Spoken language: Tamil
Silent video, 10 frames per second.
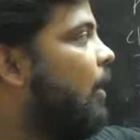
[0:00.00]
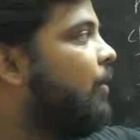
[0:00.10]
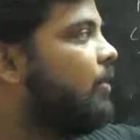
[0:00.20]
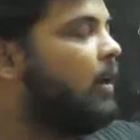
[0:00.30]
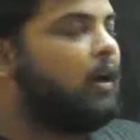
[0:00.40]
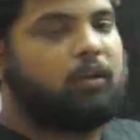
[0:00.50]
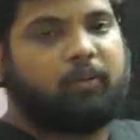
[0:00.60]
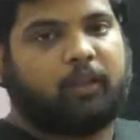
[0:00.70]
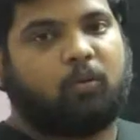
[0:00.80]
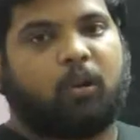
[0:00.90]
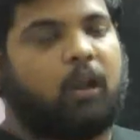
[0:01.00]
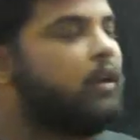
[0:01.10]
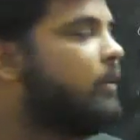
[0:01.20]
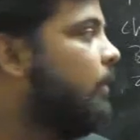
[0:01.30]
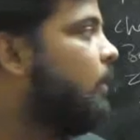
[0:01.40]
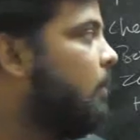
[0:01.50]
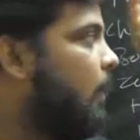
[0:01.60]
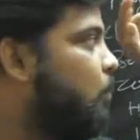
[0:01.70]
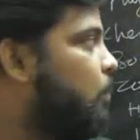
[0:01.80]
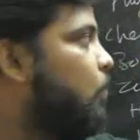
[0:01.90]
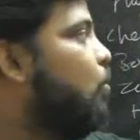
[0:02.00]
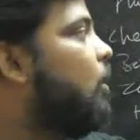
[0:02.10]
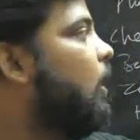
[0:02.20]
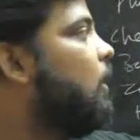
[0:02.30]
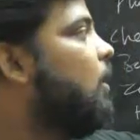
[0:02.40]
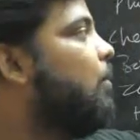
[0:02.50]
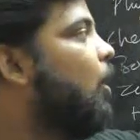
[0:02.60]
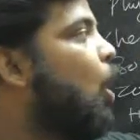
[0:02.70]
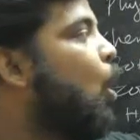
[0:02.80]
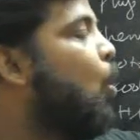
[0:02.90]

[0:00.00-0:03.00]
ஆவர்த்தன அட்டவணை ஓகேலா இது எந்த ப புக்கில் இருக்குது அப்படின்னா